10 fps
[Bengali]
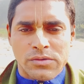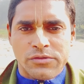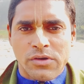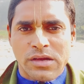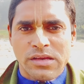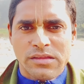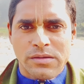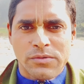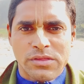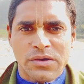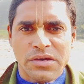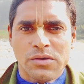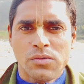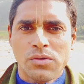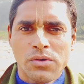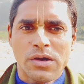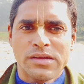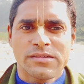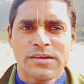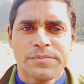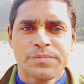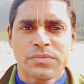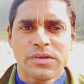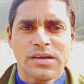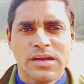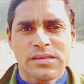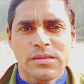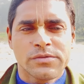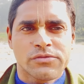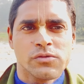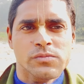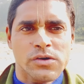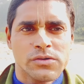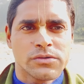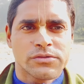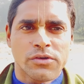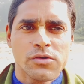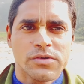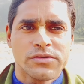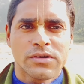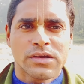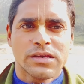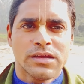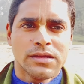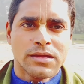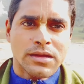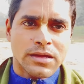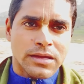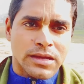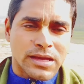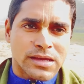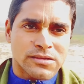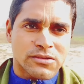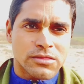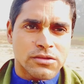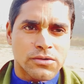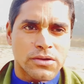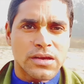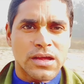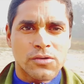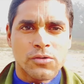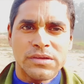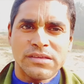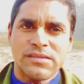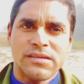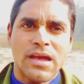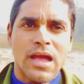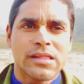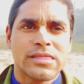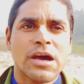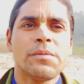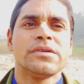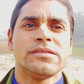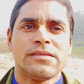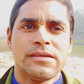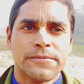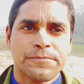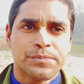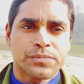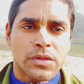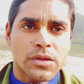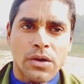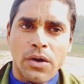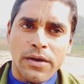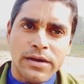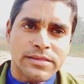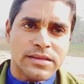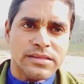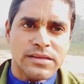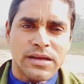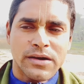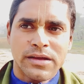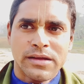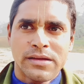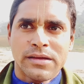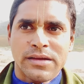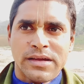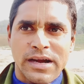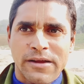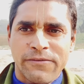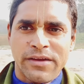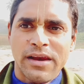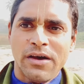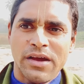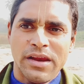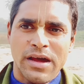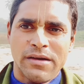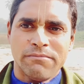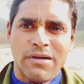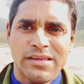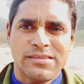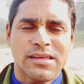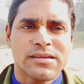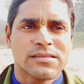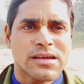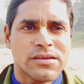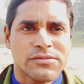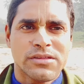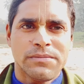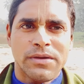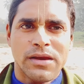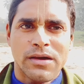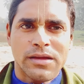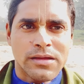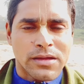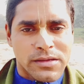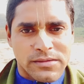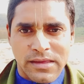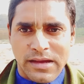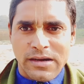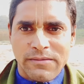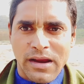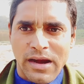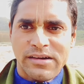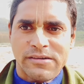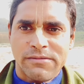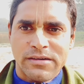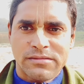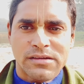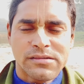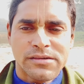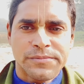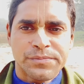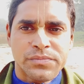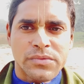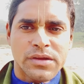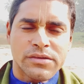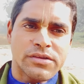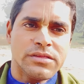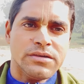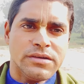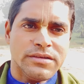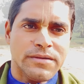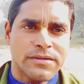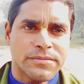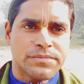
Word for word: যক্ষিণীদের মধ্যে অনেক উগ্র আছে এটা একদম সৌম সৌম যক্ষিণী একে সিদ্ধ করে নেওয়া খুব ইজি একদম ইজি অনলি তিন দিনে হয় এটা ফেল হয় না বাই চান্স কারো যদি ফেল হয় সেকেন্ডবার হান্ড্রেড পারসেন্ট সিদ্ধ হয়ে যাবে